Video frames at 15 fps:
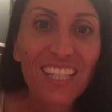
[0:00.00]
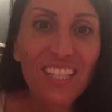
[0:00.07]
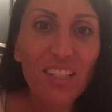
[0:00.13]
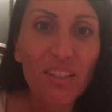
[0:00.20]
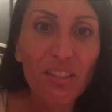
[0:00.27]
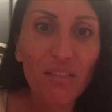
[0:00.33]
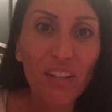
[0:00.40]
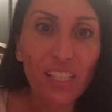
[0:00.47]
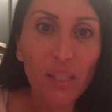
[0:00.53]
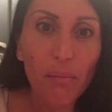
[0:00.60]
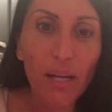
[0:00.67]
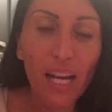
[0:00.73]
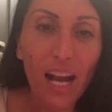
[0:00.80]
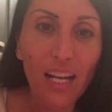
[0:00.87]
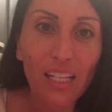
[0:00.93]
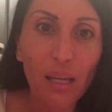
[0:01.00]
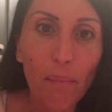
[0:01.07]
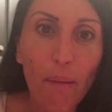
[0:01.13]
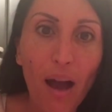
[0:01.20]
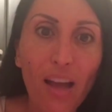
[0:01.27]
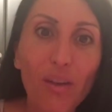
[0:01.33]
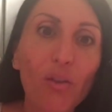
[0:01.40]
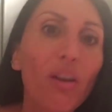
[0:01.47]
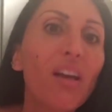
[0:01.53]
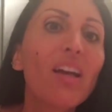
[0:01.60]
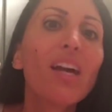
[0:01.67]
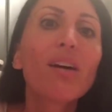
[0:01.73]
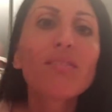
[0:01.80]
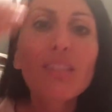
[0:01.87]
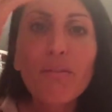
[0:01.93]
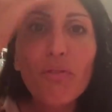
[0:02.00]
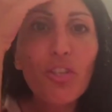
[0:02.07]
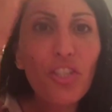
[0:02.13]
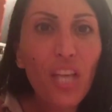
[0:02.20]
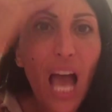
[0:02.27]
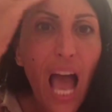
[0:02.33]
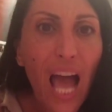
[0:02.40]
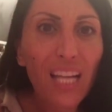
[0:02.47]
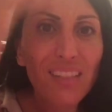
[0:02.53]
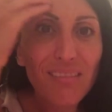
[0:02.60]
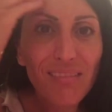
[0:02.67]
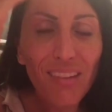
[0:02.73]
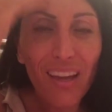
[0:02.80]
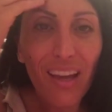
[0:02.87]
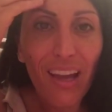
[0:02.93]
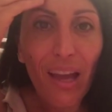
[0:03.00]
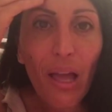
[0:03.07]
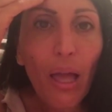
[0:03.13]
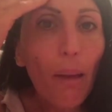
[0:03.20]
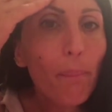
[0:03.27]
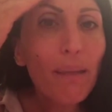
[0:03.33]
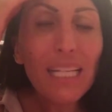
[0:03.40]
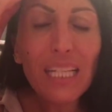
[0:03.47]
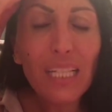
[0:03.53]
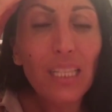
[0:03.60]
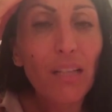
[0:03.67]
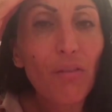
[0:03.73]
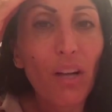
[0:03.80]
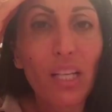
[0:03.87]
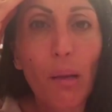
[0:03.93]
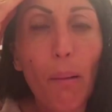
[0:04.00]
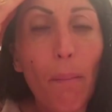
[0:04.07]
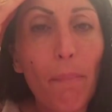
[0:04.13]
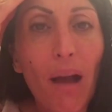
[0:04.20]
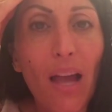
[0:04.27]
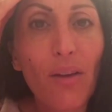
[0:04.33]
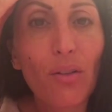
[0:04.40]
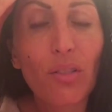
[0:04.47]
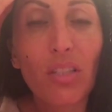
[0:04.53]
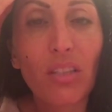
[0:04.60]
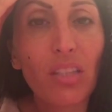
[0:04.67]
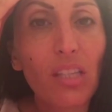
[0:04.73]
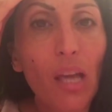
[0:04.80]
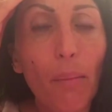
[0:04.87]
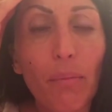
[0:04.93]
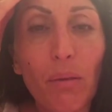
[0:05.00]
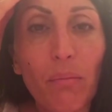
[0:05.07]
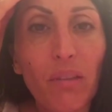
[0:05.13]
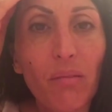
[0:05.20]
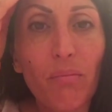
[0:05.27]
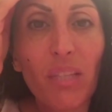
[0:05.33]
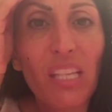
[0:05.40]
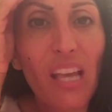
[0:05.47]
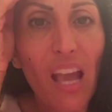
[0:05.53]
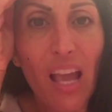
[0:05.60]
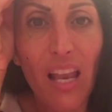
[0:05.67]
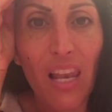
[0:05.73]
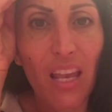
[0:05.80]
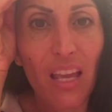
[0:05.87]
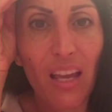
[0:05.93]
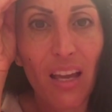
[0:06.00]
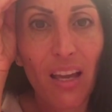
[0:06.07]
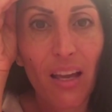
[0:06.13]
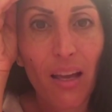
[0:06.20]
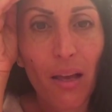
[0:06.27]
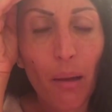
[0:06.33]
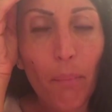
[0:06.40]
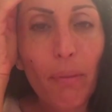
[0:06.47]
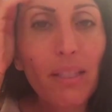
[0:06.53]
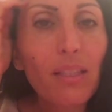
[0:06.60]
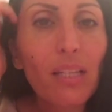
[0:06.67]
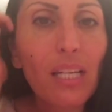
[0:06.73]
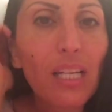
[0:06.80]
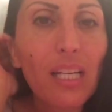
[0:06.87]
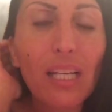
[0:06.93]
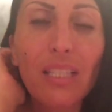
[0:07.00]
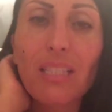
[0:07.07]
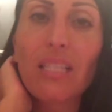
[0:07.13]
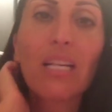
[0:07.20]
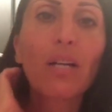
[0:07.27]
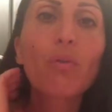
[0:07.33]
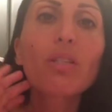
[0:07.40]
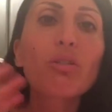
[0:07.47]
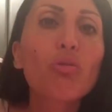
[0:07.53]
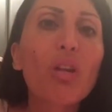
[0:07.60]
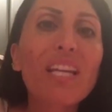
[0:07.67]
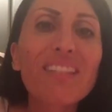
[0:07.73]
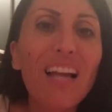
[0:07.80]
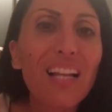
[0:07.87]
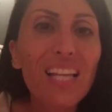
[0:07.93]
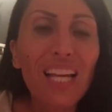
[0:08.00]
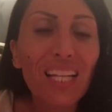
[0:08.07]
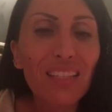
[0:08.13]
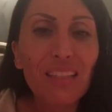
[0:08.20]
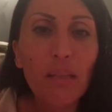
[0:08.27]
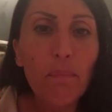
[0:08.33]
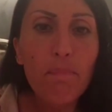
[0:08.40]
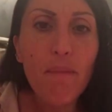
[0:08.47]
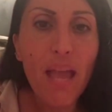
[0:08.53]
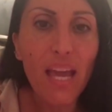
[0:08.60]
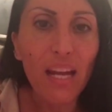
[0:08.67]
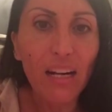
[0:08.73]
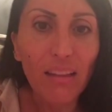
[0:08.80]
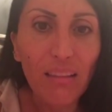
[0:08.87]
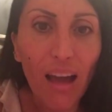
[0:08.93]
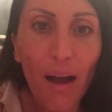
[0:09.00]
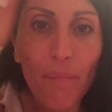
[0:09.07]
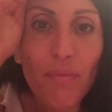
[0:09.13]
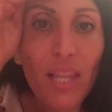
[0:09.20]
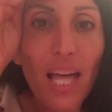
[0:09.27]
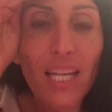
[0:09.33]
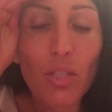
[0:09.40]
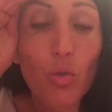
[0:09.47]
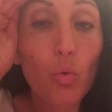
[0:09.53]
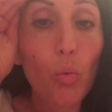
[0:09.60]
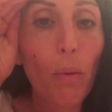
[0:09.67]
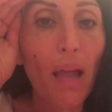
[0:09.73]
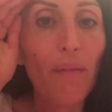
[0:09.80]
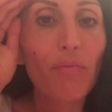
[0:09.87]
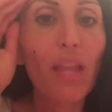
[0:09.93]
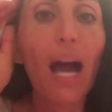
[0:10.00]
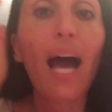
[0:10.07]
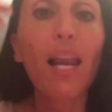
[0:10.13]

di solito si fa chiamare anche Michael, è un deficiente, perché ti fai chiamare Michael se ti chiami Mi- Michele? Ma che cazzo? Queste sono le italianate di merda. Lara è stupenda.